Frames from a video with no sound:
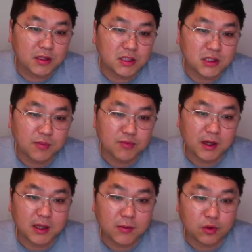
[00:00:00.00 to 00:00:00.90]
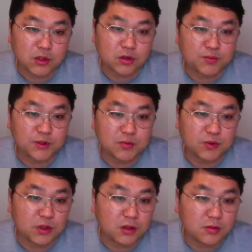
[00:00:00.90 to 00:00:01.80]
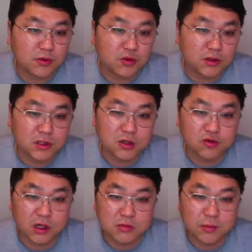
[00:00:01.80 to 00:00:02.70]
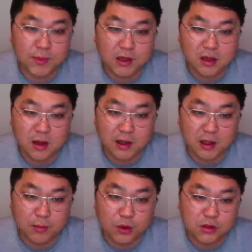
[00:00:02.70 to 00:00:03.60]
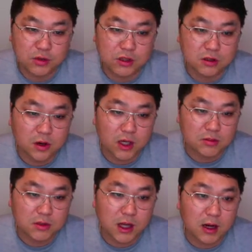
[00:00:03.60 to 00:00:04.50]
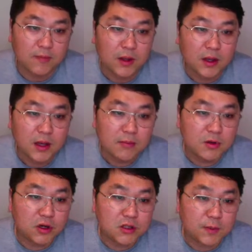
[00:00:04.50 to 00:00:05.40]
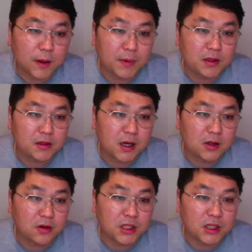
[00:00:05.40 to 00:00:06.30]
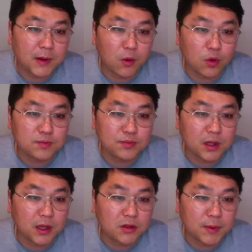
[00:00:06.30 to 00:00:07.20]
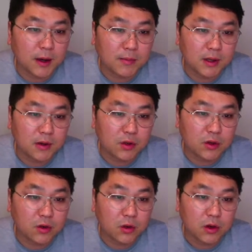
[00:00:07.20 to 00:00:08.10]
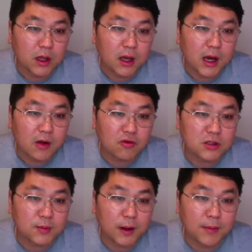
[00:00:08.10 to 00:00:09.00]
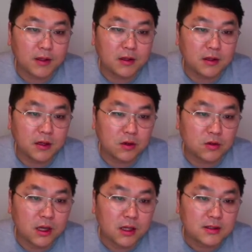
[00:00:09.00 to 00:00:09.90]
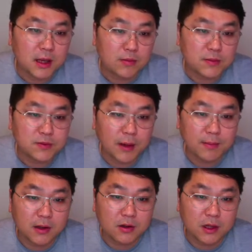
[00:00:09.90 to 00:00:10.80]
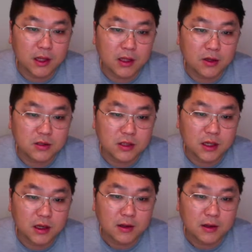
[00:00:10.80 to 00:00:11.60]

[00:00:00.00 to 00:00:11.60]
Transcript: 신제품 만나보시고 싶으신 분들은 미국에서 직구하시면 빠르게 받아보실 수 있을 것 같습니다. 미국에서 판매되는 가격은 250불에 현재 판매되고 있고 한국에서 판매되는 가격은 33만원에 현재